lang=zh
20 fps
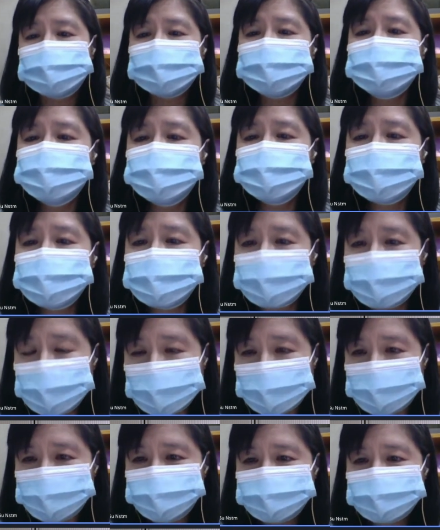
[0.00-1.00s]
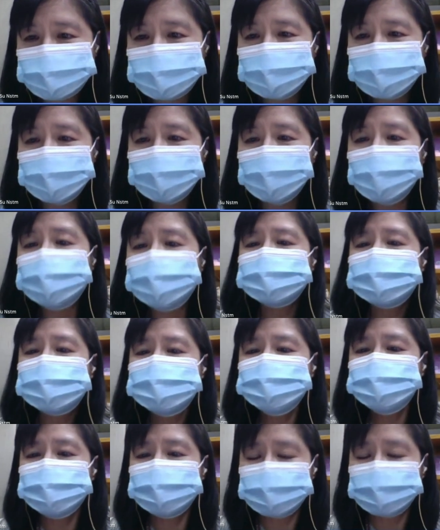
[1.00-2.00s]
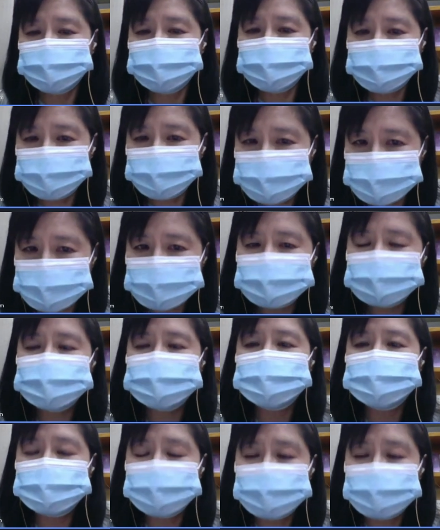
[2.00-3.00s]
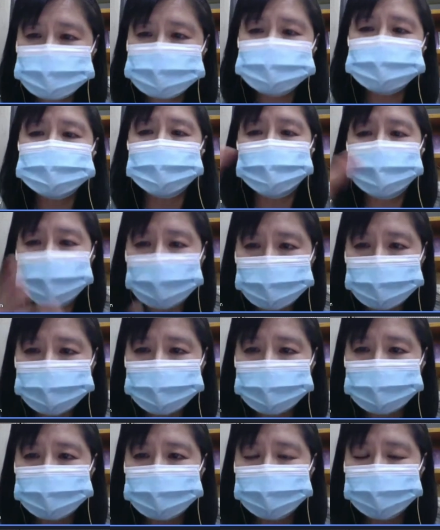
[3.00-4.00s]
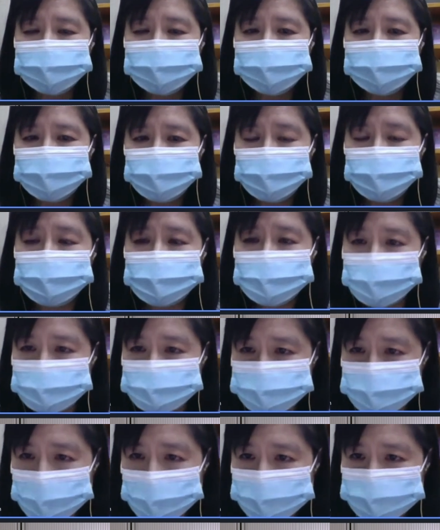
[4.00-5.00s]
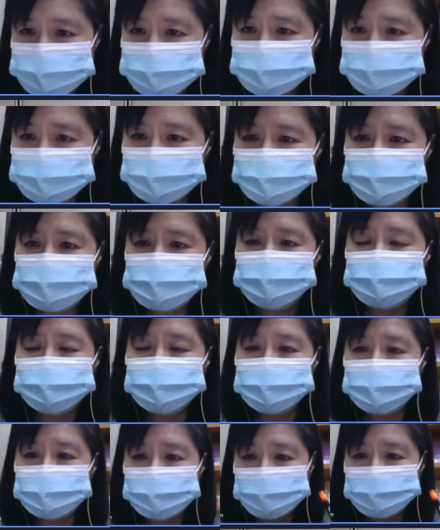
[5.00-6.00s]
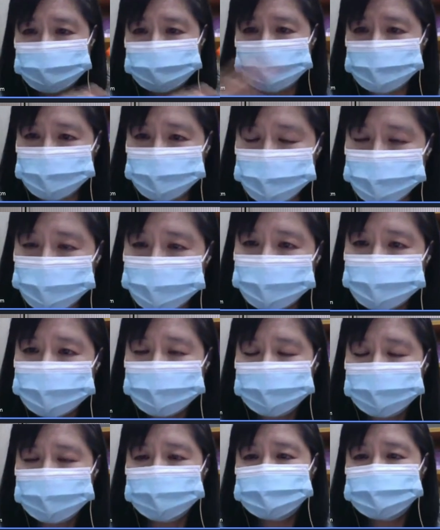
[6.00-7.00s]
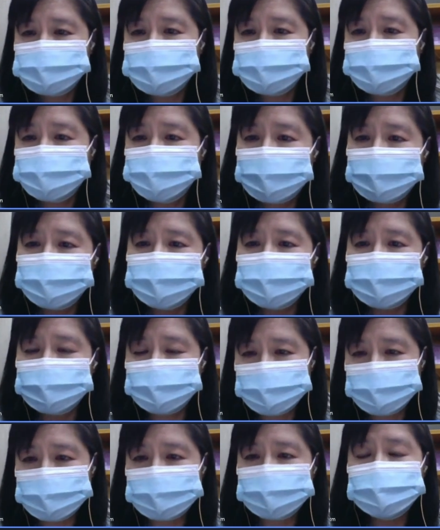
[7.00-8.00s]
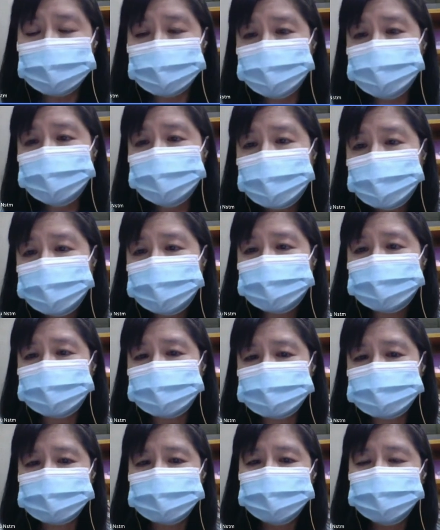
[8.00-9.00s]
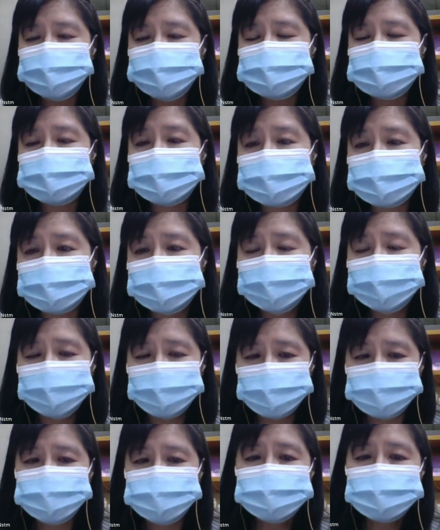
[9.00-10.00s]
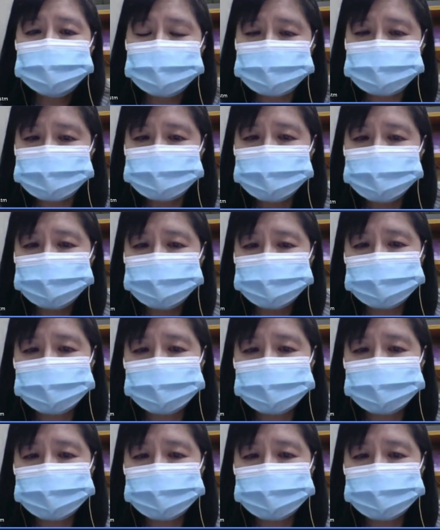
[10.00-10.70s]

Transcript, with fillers: 肯定做不来。哦，但是我们如果用机器科技来帮忙，我们可以长期的做很多纵断面、年年月月的记录下来，我就可以知道